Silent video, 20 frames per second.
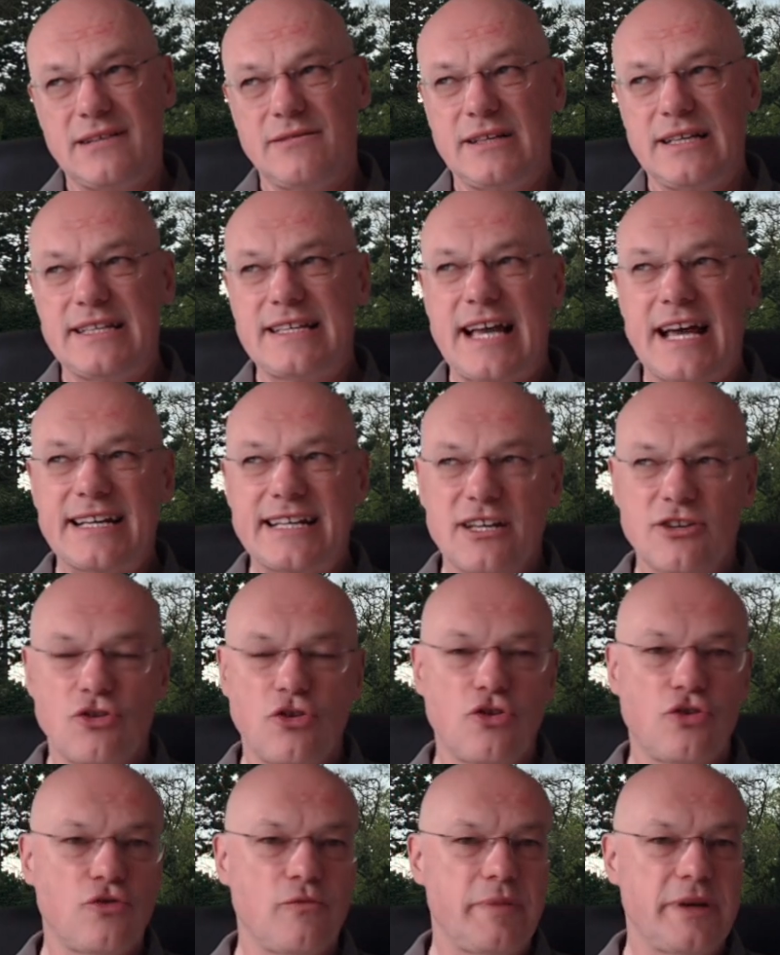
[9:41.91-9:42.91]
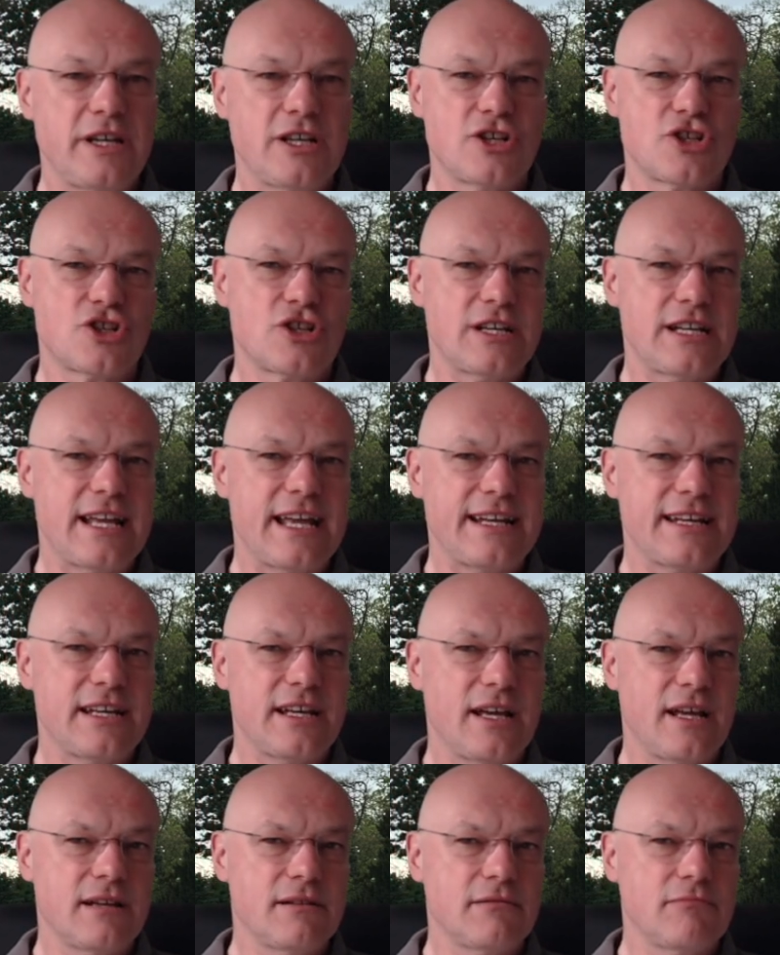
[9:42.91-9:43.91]
In anderen europäischen
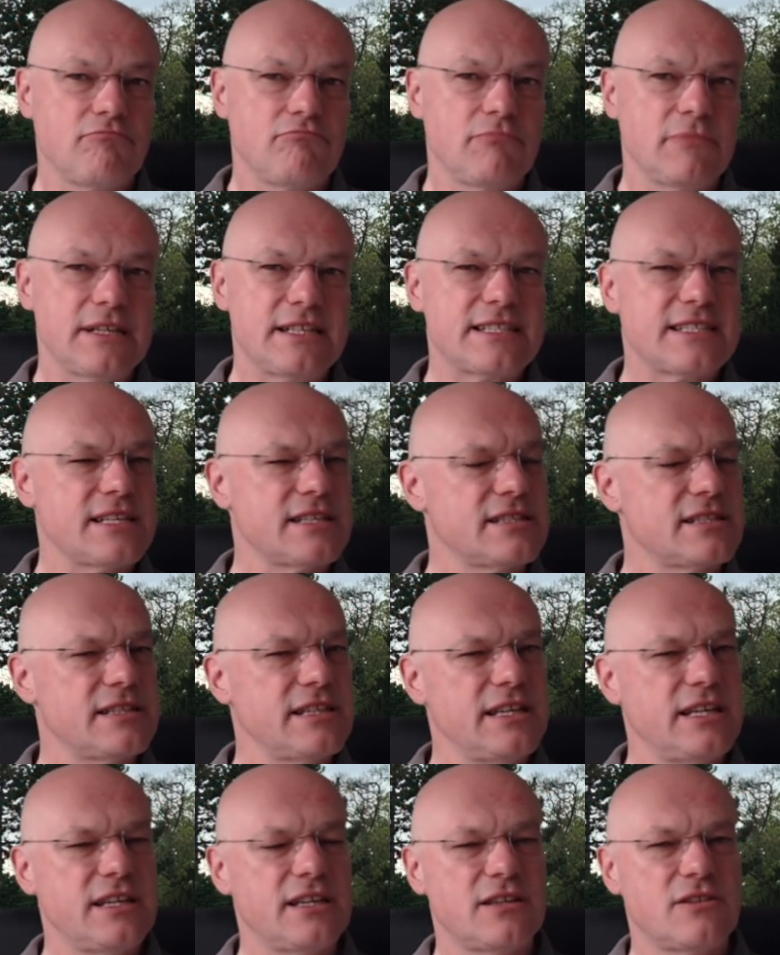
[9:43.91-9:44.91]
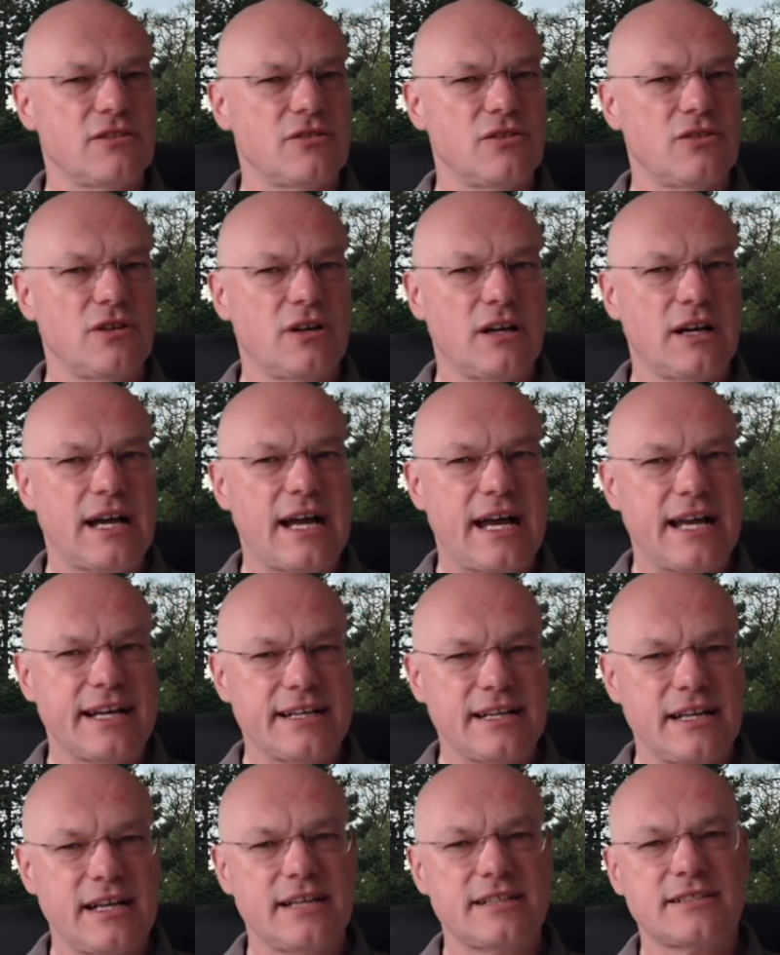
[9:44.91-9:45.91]
Ländern ist das nicht
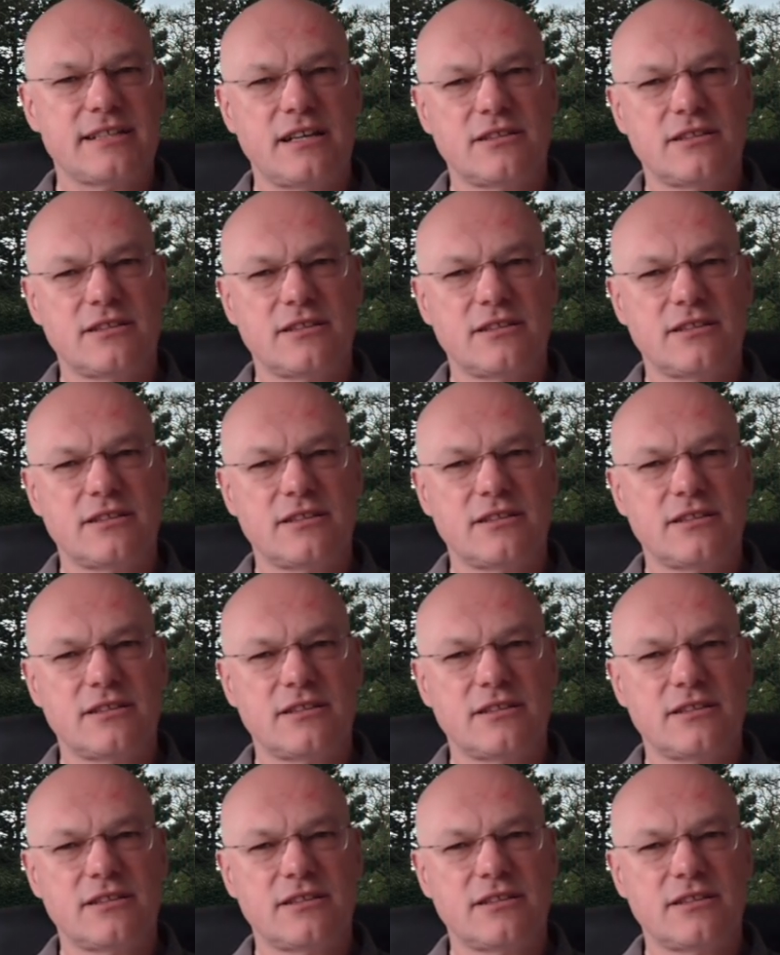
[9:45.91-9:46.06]
anders.